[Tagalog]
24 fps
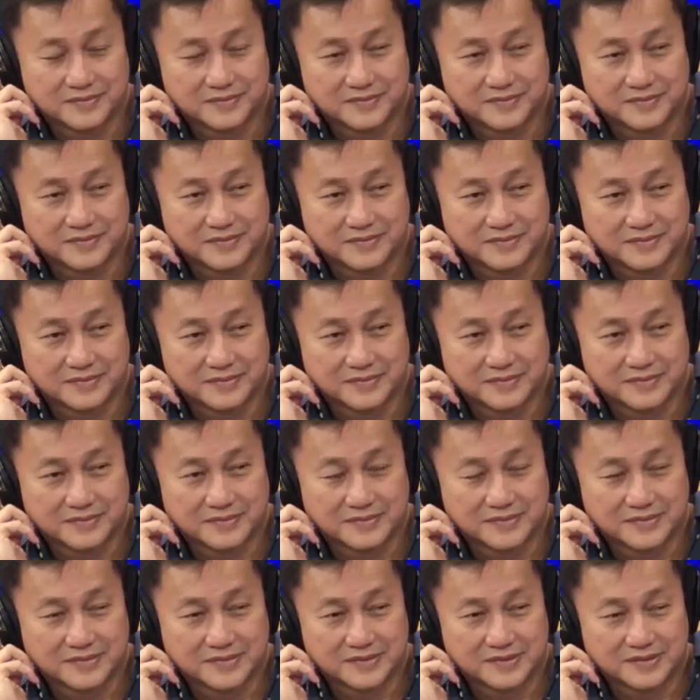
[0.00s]
si
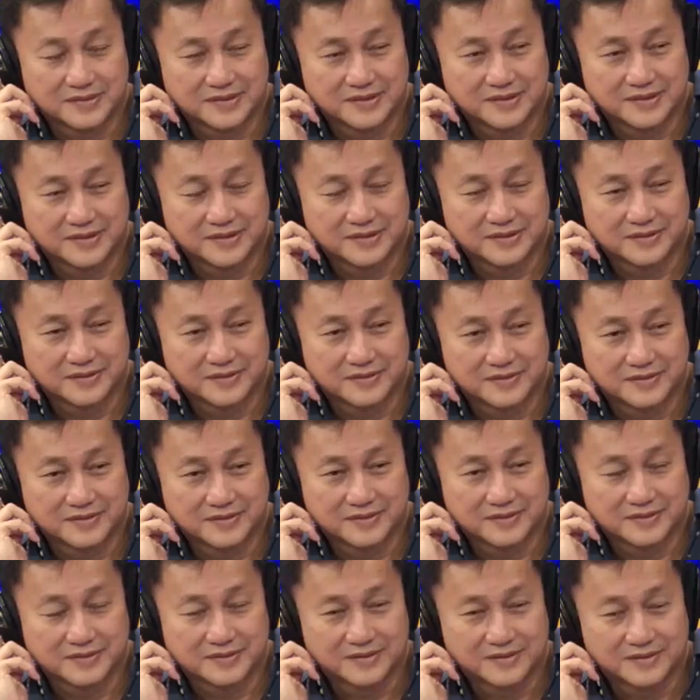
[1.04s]
may tatlo pa
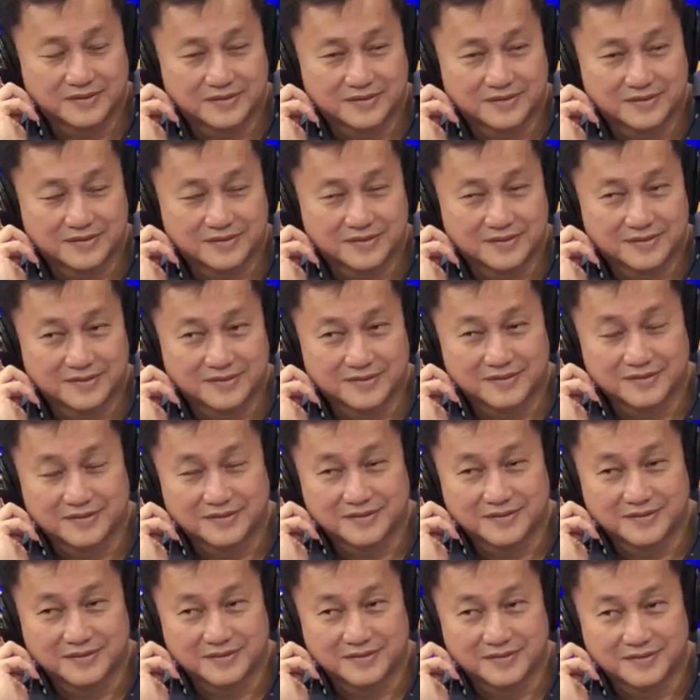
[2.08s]
yata na
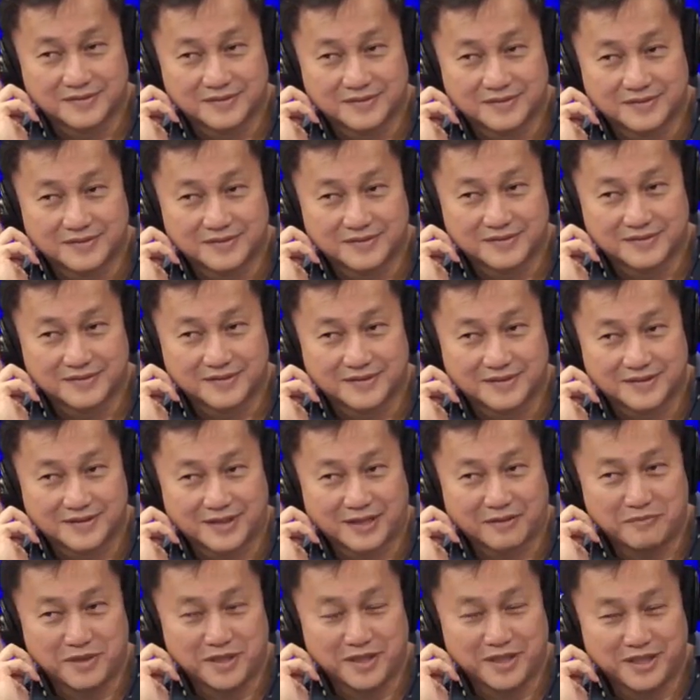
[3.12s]
pupunta rin.
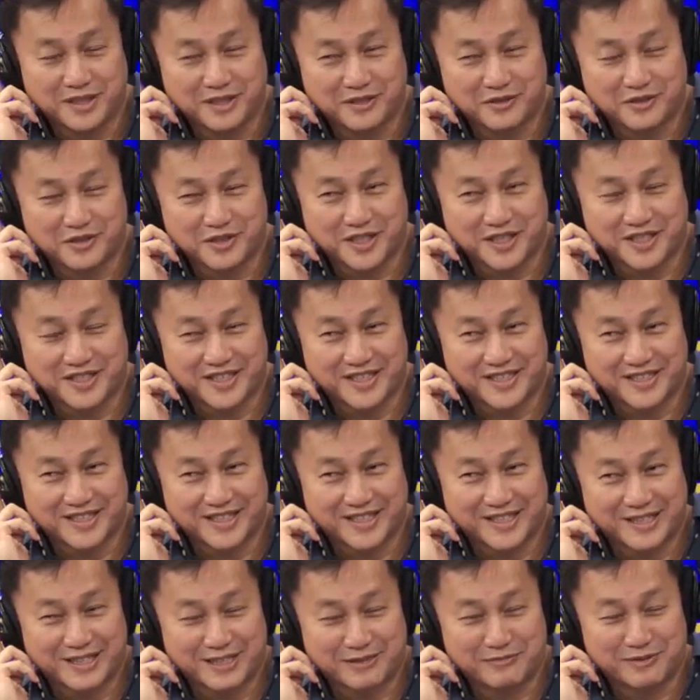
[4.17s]
Kami ni uh, Yusek Cesar,
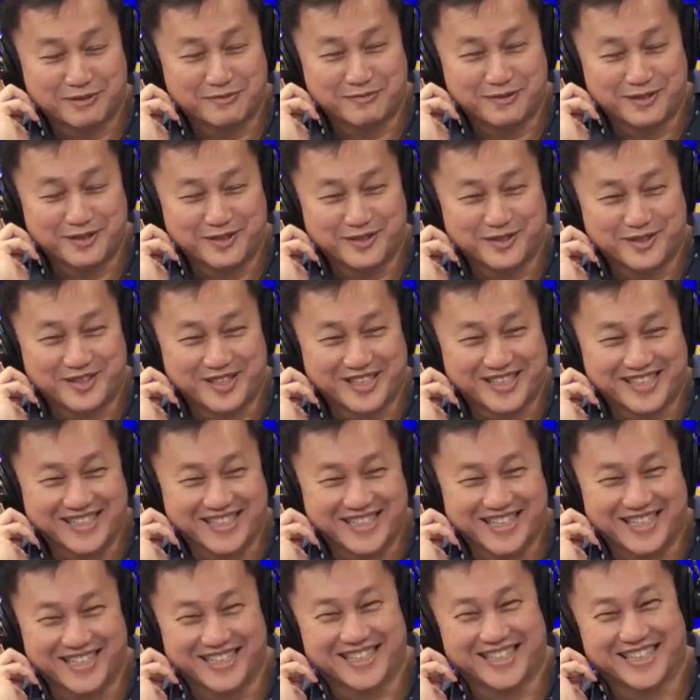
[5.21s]
nagbo-volunteer na.